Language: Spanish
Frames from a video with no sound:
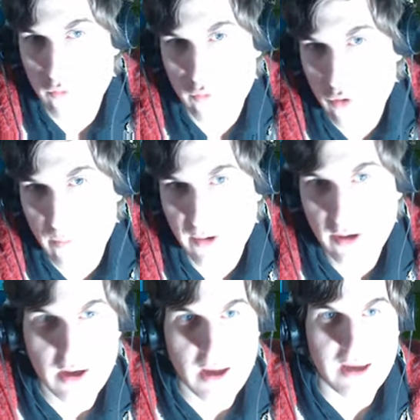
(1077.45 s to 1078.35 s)
grupo
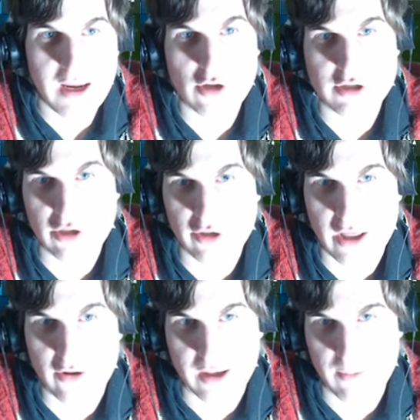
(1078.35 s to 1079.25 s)
y los
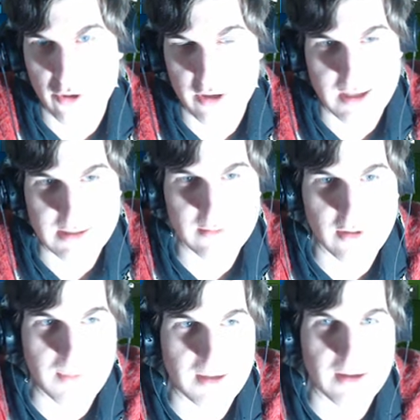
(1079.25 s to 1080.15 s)
ignorados que bloqueas,
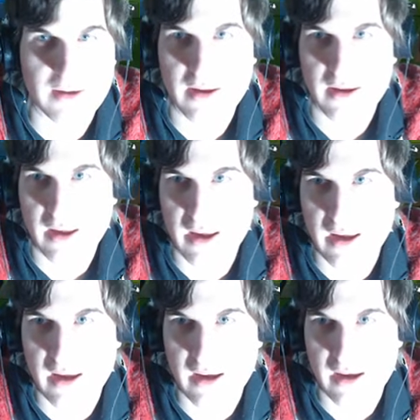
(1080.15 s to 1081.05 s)
obviamente
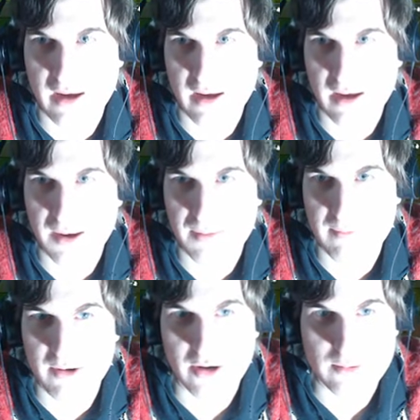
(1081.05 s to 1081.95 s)
eh,
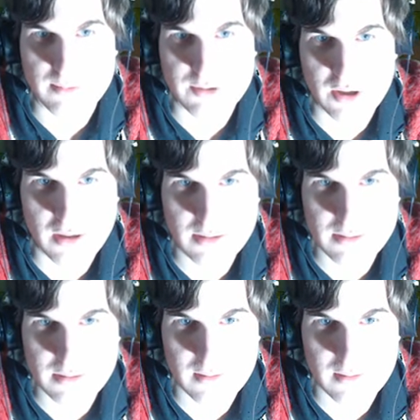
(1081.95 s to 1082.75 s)
bueno, las opciones.